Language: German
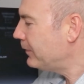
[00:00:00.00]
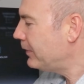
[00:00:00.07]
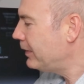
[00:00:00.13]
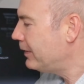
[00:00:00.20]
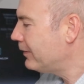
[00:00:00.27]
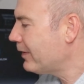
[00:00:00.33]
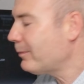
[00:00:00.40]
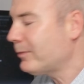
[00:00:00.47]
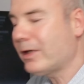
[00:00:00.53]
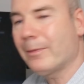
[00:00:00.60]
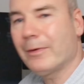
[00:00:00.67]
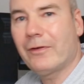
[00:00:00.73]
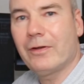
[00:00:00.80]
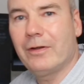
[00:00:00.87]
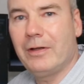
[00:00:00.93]
Die
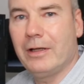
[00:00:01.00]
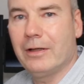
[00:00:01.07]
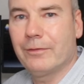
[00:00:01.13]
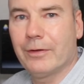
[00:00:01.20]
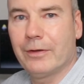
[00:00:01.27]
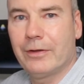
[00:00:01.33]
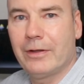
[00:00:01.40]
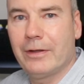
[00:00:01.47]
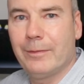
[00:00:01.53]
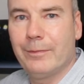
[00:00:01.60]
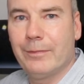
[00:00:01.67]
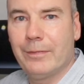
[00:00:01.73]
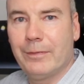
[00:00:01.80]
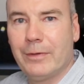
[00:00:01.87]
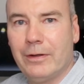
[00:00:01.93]
Gesamtkapazität von
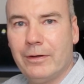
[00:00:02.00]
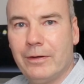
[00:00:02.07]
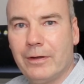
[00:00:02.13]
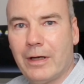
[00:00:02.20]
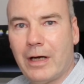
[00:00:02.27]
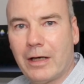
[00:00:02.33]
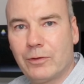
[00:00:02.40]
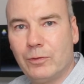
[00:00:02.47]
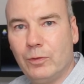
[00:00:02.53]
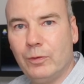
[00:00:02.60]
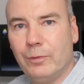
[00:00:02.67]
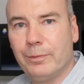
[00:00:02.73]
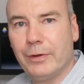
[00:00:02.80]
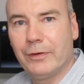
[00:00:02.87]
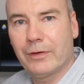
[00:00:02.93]
dem
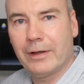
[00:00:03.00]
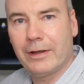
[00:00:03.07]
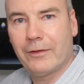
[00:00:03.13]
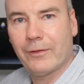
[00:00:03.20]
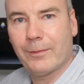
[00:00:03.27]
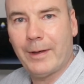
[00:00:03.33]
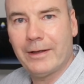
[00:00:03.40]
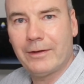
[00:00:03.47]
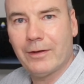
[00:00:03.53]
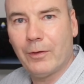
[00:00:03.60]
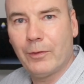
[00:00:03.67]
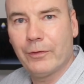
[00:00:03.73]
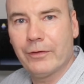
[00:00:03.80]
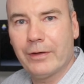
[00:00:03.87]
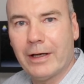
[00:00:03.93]
Akku beträgt
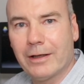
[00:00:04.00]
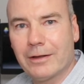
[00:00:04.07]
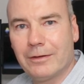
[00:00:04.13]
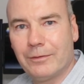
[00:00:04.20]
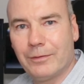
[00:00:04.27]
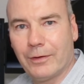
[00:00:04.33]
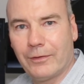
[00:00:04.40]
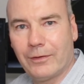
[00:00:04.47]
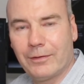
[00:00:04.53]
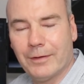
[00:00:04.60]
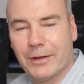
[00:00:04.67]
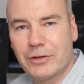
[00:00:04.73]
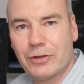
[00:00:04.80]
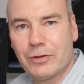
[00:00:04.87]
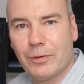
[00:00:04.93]
2048
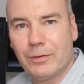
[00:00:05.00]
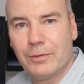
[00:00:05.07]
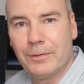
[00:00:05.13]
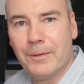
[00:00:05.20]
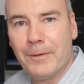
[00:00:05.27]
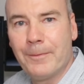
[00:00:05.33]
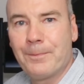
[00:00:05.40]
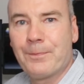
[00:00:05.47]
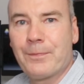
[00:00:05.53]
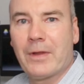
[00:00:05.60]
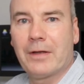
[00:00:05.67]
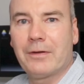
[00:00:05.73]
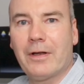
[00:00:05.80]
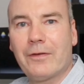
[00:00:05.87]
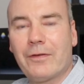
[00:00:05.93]
Wattstunden.
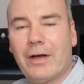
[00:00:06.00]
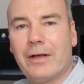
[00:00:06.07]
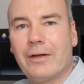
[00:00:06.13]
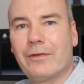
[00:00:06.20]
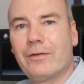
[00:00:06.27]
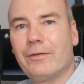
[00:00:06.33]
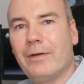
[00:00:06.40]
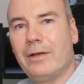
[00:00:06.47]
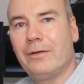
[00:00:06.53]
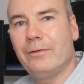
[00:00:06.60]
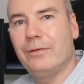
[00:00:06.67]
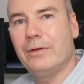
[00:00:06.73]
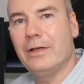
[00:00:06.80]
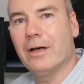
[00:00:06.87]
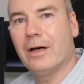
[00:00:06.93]
Das heißt,
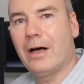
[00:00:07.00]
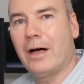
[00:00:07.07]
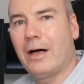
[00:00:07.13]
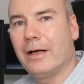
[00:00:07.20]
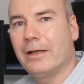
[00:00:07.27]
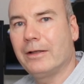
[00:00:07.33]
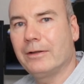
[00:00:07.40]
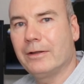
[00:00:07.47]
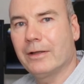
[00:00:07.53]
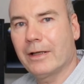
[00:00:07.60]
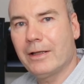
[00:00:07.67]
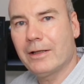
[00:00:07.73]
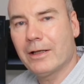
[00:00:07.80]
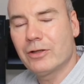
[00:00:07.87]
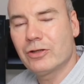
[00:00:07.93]
wenn wir ein
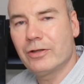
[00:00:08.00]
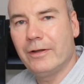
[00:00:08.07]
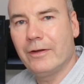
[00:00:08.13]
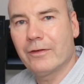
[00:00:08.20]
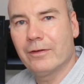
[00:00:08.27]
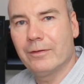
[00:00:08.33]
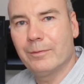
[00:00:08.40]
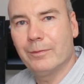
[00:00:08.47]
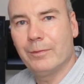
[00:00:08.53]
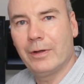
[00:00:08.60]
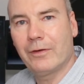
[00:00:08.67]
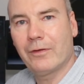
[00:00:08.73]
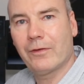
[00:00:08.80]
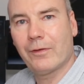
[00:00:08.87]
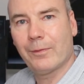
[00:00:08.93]
Gerät anschließen
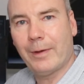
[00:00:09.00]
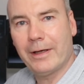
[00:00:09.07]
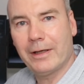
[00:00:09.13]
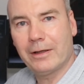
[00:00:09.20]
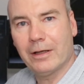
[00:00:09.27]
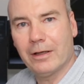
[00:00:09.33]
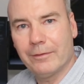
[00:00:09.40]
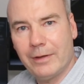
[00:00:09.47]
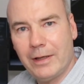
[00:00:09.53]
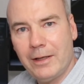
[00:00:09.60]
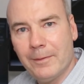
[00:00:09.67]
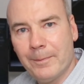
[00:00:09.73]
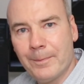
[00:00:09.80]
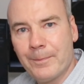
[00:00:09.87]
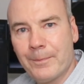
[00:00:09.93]
mit 2
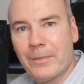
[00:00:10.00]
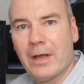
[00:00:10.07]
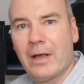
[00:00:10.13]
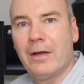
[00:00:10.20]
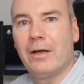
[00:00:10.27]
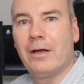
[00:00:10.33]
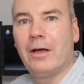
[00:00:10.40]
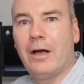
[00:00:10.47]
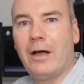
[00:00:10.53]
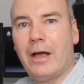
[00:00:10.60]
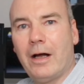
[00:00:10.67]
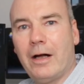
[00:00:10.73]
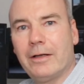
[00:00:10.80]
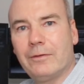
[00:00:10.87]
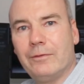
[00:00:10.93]
kW,
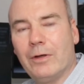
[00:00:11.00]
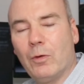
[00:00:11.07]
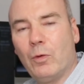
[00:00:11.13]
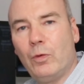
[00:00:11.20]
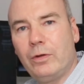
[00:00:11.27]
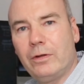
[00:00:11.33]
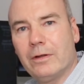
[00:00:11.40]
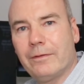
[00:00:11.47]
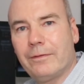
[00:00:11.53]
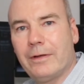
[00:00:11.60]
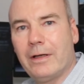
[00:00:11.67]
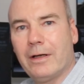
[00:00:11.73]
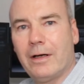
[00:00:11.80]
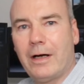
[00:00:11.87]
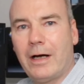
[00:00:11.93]
erhalten wir
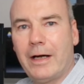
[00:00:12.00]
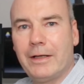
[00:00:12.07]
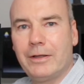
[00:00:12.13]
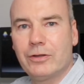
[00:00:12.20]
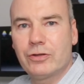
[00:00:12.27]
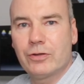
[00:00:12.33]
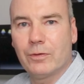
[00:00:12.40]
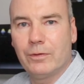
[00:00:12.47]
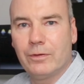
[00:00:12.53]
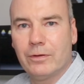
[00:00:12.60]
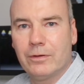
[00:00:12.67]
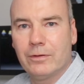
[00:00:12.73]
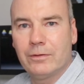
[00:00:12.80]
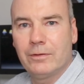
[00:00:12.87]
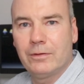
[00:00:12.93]
ungefähr eine
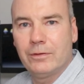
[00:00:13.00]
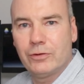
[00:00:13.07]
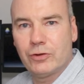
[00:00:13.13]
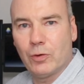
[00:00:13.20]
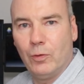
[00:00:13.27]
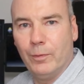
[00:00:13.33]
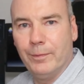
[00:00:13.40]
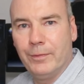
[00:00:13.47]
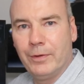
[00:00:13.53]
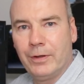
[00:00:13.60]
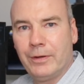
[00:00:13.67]
Stunde Strom.